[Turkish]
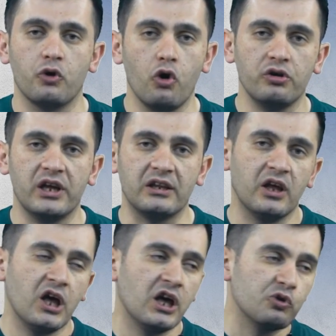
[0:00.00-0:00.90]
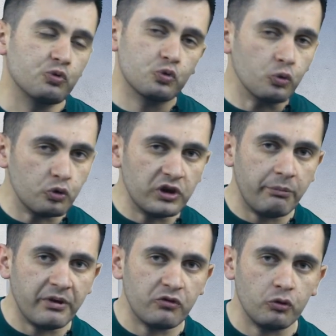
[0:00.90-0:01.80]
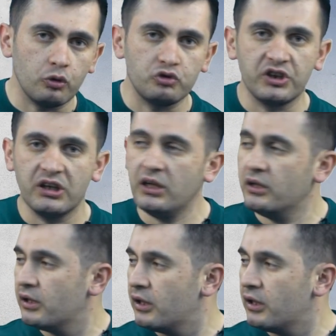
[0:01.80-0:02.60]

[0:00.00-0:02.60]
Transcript: Örneğin Zunk depresyon ölçeği,